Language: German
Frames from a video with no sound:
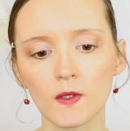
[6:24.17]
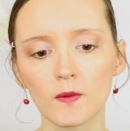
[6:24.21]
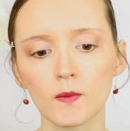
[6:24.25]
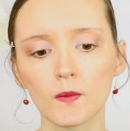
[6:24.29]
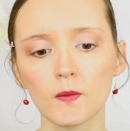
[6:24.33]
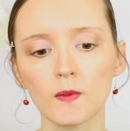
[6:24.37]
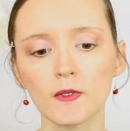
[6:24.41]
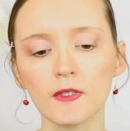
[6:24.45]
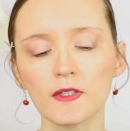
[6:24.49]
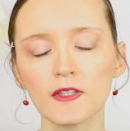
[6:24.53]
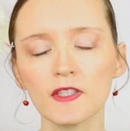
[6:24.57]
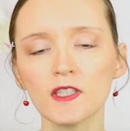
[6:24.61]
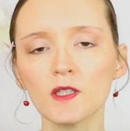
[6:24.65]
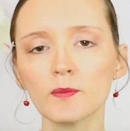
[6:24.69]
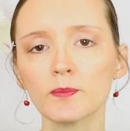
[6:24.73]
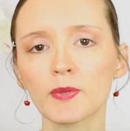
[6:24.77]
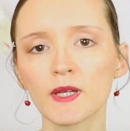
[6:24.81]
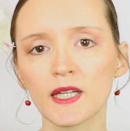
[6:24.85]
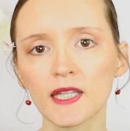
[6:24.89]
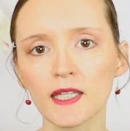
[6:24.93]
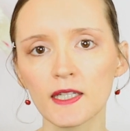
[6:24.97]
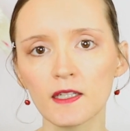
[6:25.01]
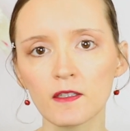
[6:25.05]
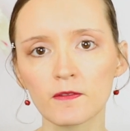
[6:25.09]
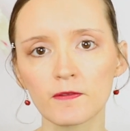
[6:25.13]
und die
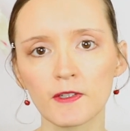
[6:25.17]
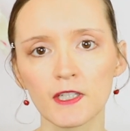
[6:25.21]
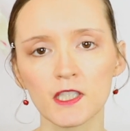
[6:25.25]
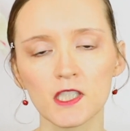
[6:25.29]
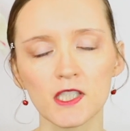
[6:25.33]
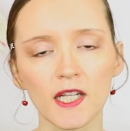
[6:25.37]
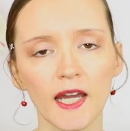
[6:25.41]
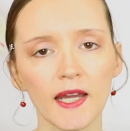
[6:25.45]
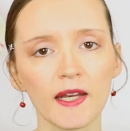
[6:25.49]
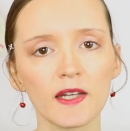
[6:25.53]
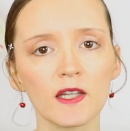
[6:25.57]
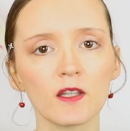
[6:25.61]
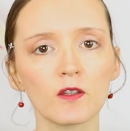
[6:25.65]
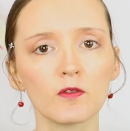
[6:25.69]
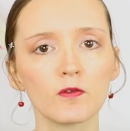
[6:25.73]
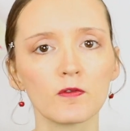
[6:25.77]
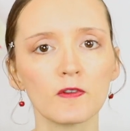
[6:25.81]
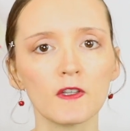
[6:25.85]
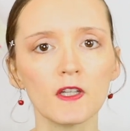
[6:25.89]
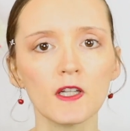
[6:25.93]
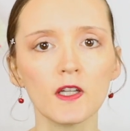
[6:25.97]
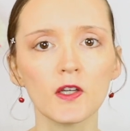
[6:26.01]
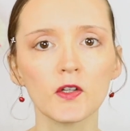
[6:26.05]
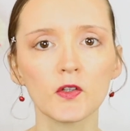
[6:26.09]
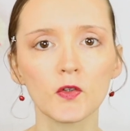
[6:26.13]
bringen wahrscheinlich
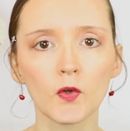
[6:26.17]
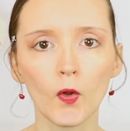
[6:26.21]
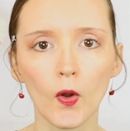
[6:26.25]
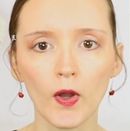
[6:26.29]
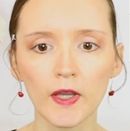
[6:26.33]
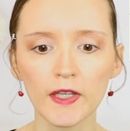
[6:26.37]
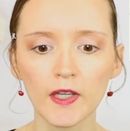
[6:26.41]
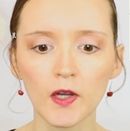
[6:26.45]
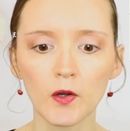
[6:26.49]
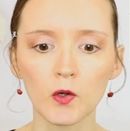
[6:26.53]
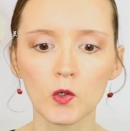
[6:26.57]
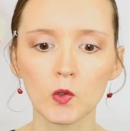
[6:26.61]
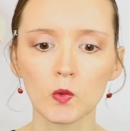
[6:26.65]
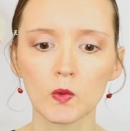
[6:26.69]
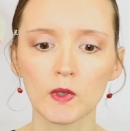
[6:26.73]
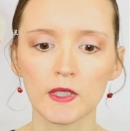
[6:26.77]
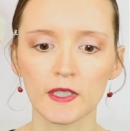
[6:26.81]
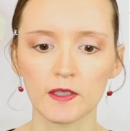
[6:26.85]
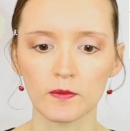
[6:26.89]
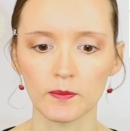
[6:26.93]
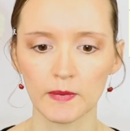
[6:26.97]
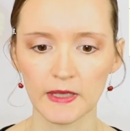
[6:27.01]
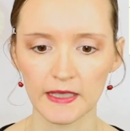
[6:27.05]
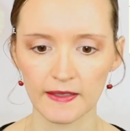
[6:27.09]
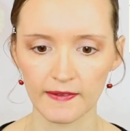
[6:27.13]
viele
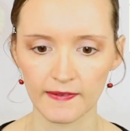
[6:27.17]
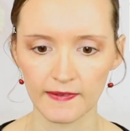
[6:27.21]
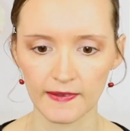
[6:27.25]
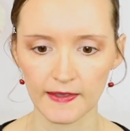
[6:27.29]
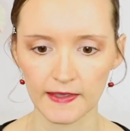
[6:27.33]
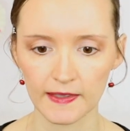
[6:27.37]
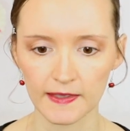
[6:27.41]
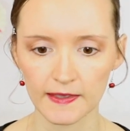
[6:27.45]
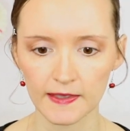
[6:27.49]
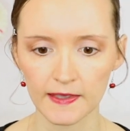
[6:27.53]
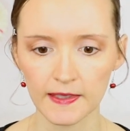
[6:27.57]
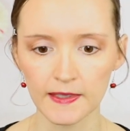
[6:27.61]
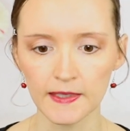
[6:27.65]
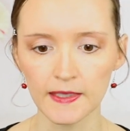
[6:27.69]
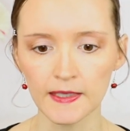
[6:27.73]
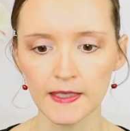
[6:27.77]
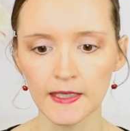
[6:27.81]
Neuerungen mit sich.